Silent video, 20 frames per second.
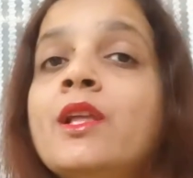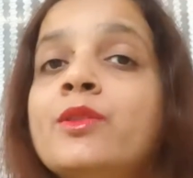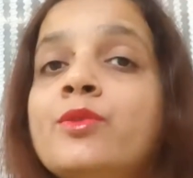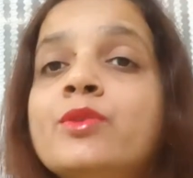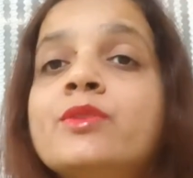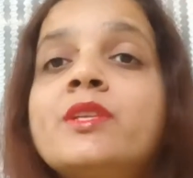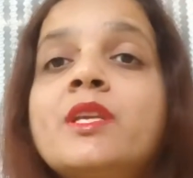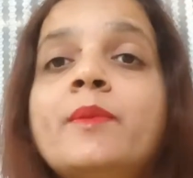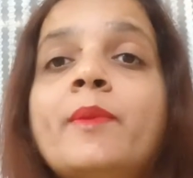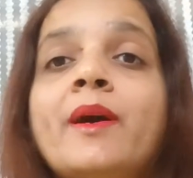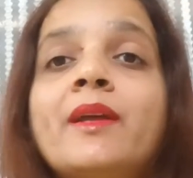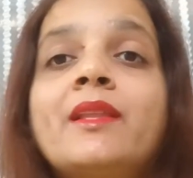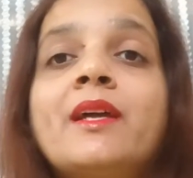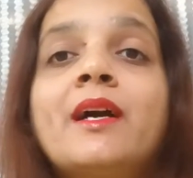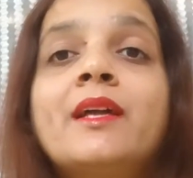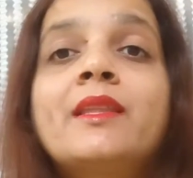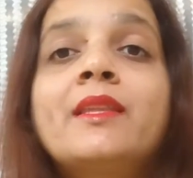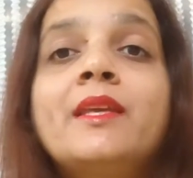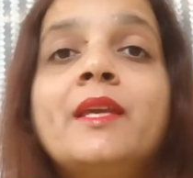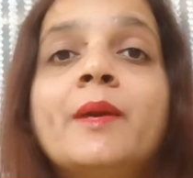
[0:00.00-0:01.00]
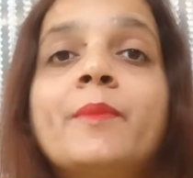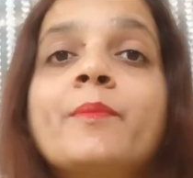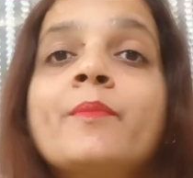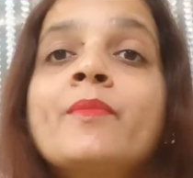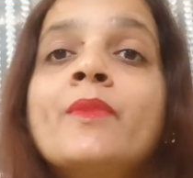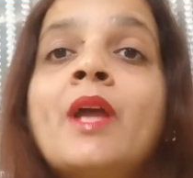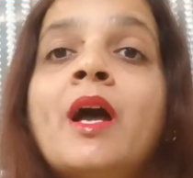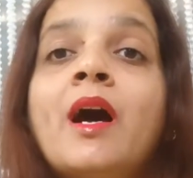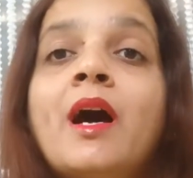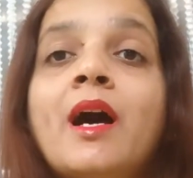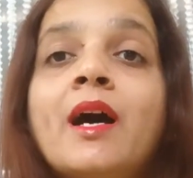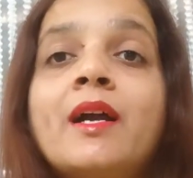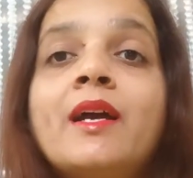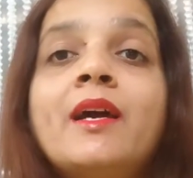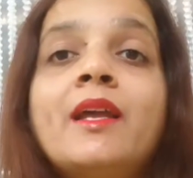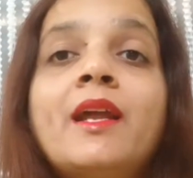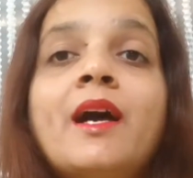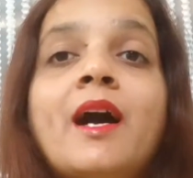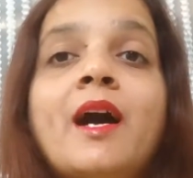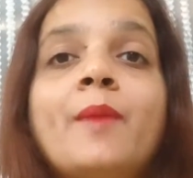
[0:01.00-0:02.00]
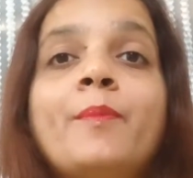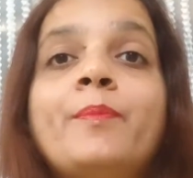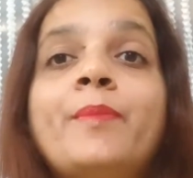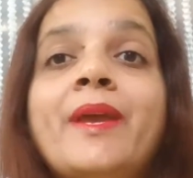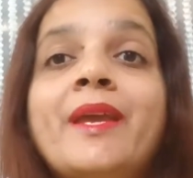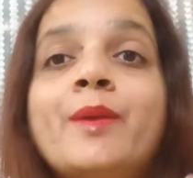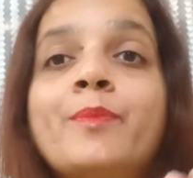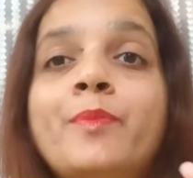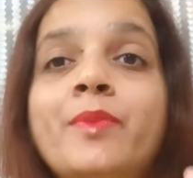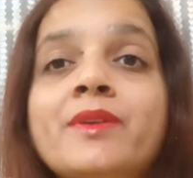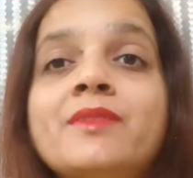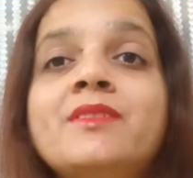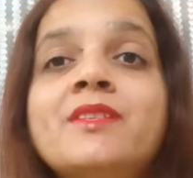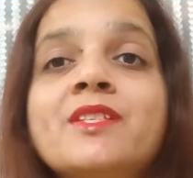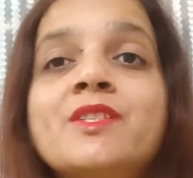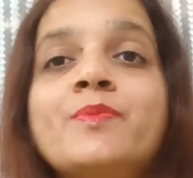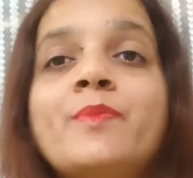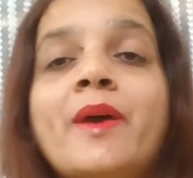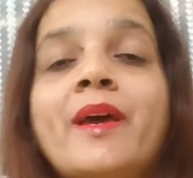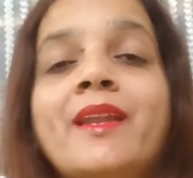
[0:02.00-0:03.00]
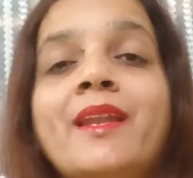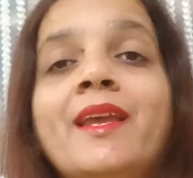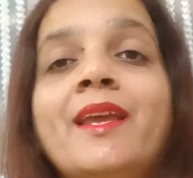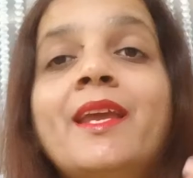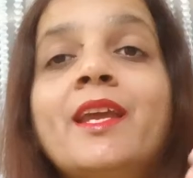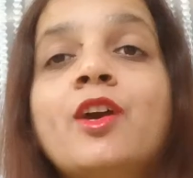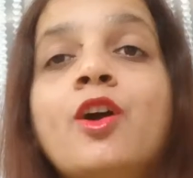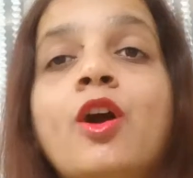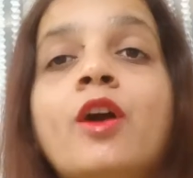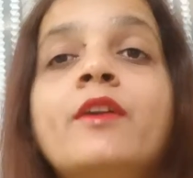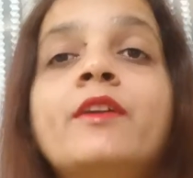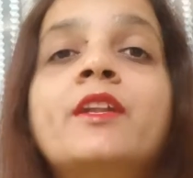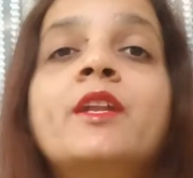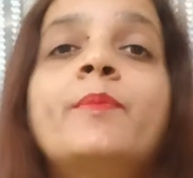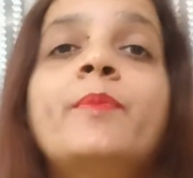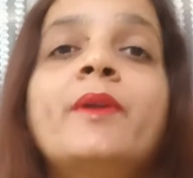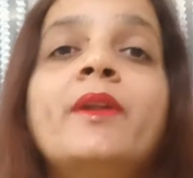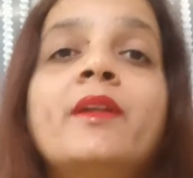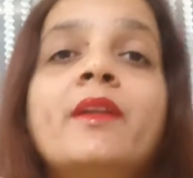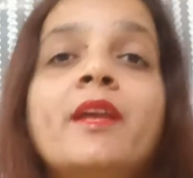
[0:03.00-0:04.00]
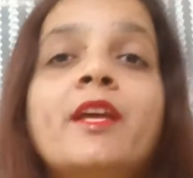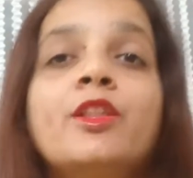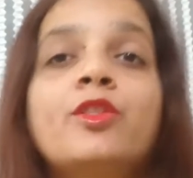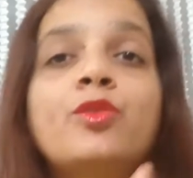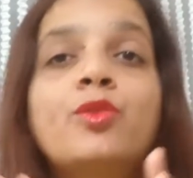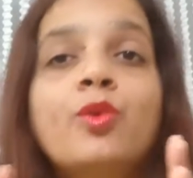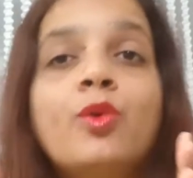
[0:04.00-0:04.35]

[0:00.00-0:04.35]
दूसरी बात आती है अगर आप एक बिजनेसमैन है एक ऑन्टरप्रनर हैं